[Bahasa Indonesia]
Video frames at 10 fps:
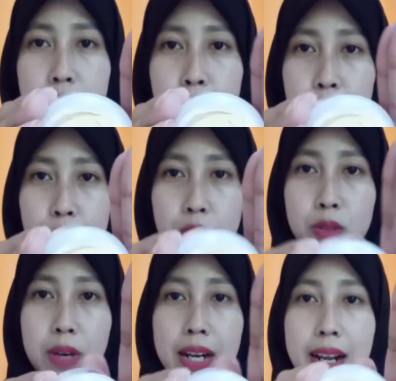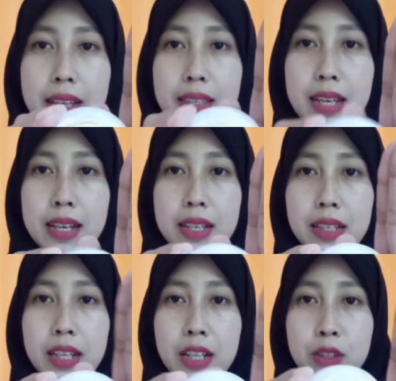untuk warnanya
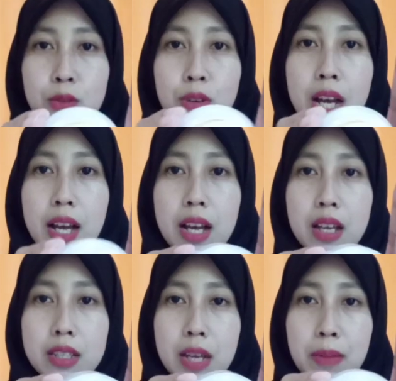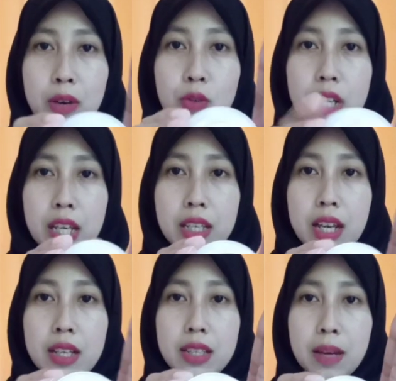ini juga sama kuning
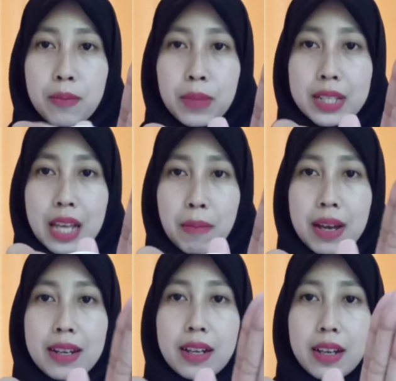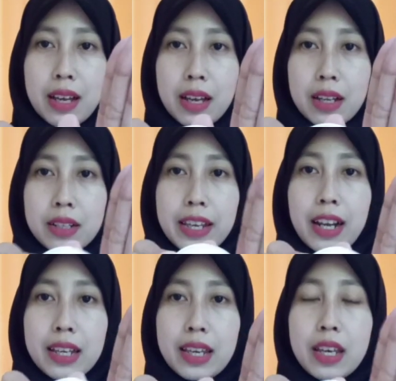ya hampir sama dengan
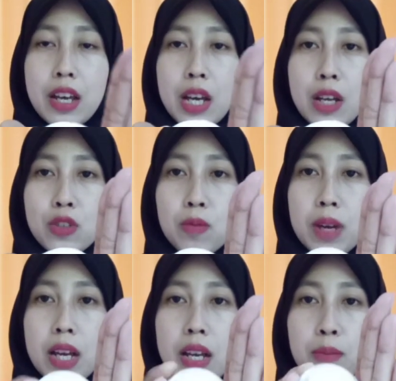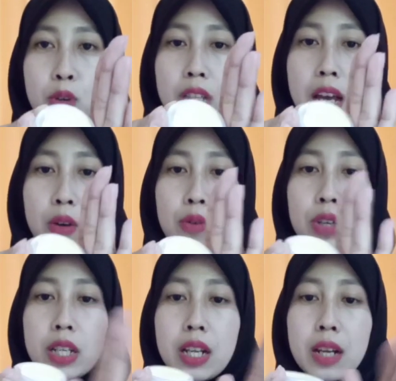Kelly cuma menurut
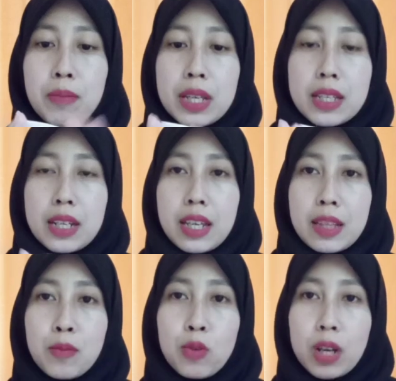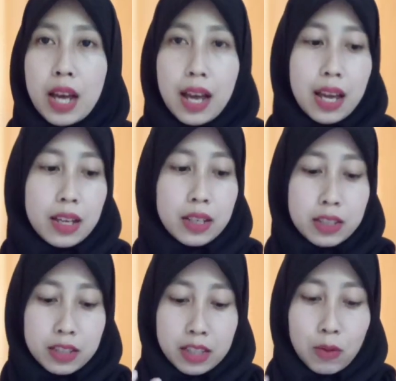aku ini lebih sedikit muda
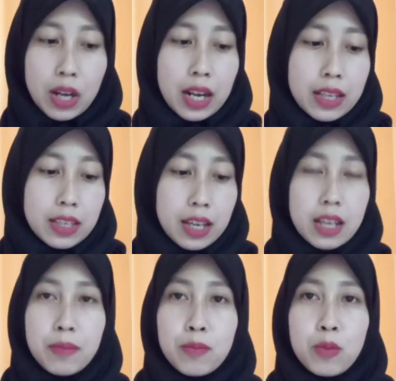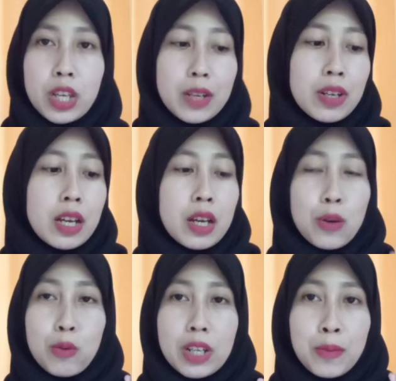e, si warnanya mungkin
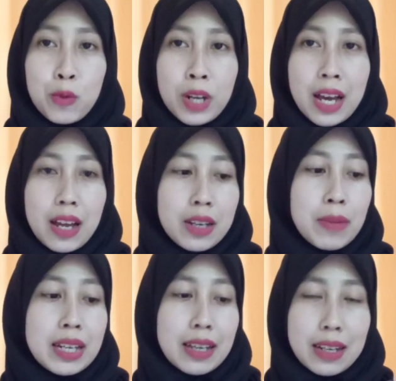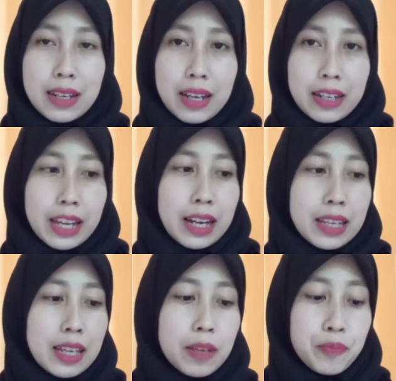kuning muda dibandingkan dengan
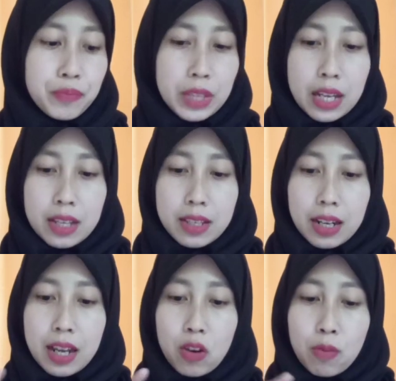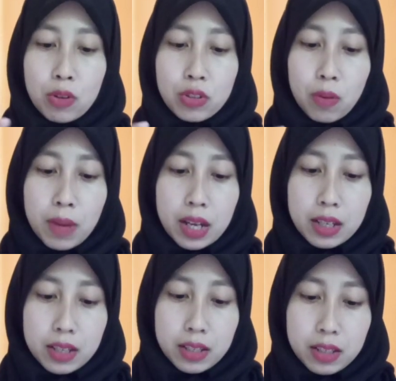Kelly sekarang aku mau coba
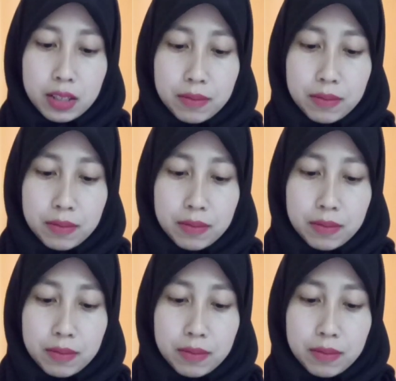ke